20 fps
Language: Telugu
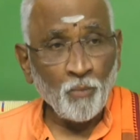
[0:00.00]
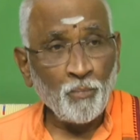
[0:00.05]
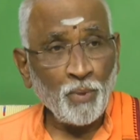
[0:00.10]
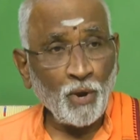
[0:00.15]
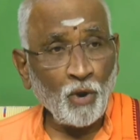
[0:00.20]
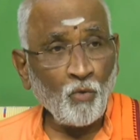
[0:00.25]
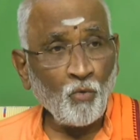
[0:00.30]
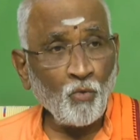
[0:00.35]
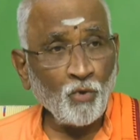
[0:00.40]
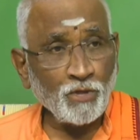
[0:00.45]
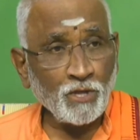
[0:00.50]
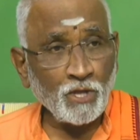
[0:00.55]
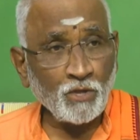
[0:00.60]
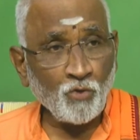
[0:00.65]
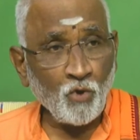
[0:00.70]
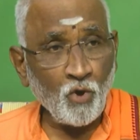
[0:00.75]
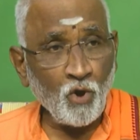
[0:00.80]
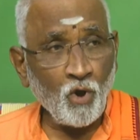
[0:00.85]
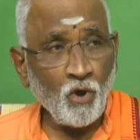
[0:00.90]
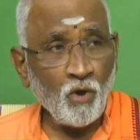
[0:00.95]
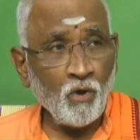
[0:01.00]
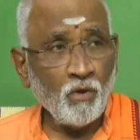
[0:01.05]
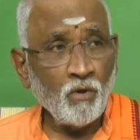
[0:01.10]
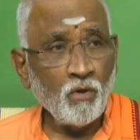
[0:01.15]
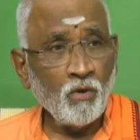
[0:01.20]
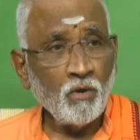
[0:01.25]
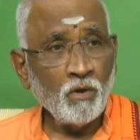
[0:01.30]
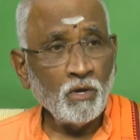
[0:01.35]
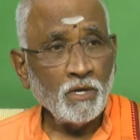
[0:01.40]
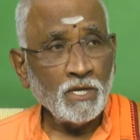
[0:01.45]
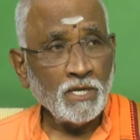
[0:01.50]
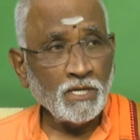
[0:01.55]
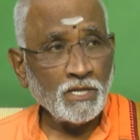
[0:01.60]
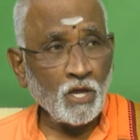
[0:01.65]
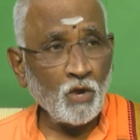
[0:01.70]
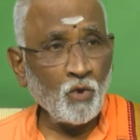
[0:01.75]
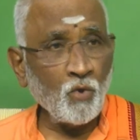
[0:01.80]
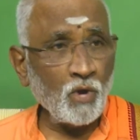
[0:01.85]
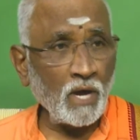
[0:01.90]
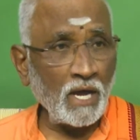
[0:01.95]
ప్రకృతితో
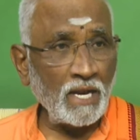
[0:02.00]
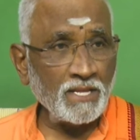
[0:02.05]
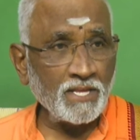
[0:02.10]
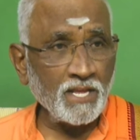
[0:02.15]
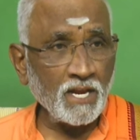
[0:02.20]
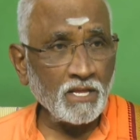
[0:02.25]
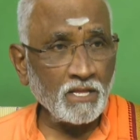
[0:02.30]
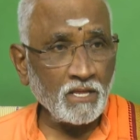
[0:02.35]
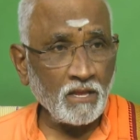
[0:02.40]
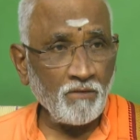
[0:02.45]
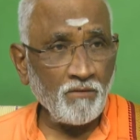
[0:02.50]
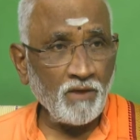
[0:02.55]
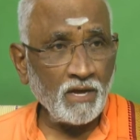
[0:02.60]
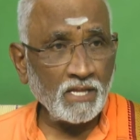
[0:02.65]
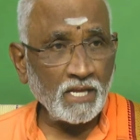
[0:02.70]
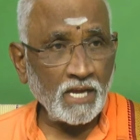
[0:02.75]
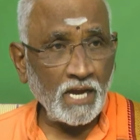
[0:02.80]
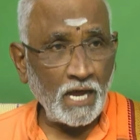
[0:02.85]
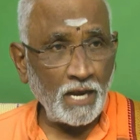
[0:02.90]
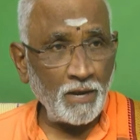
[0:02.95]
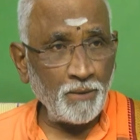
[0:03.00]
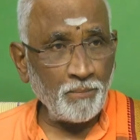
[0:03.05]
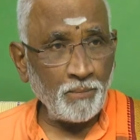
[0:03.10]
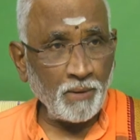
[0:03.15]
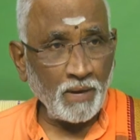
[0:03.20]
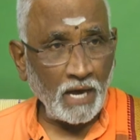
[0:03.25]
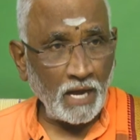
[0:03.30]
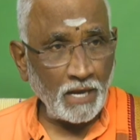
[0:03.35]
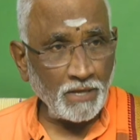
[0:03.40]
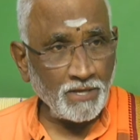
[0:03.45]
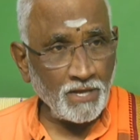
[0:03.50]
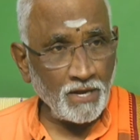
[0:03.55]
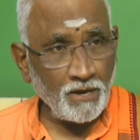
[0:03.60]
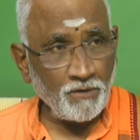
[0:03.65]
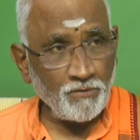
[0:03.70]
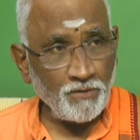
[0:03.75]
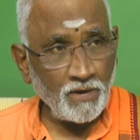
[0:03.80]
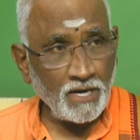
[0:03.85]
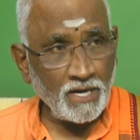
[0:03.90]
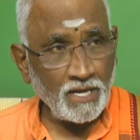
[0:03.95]
ఇద్దరూ కలిసిన తర్వాత కలి
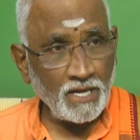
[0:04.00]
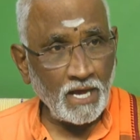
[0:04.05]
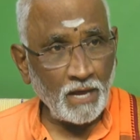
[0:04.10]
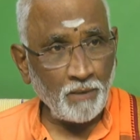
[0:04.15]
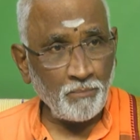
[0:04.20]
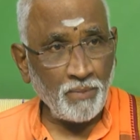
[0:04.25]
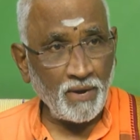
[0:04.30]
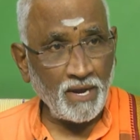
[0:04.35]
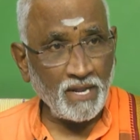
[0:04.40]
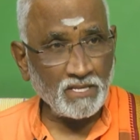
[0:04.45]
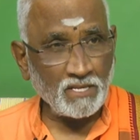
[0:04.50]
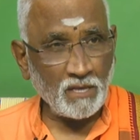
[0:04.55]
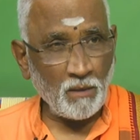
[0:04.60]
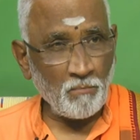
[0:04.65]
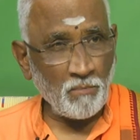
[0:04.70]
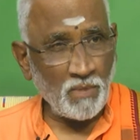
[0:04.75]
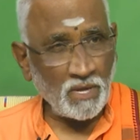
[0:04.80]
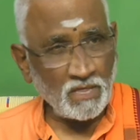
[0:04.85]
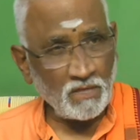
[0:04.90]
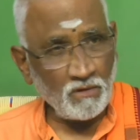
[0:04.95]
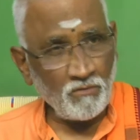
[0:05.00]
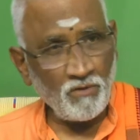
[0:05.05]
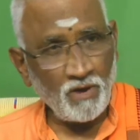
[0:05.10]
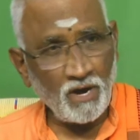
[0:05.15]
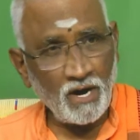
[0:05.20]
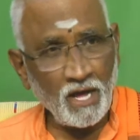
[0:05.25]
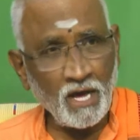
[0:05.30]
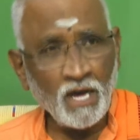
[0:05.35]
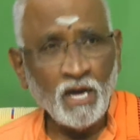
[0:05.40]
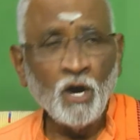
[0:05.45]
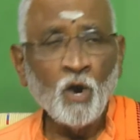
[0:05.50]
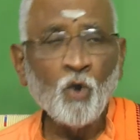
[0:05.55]
కలిసినటువంటి ఏర్పడిన సంబంధం వలన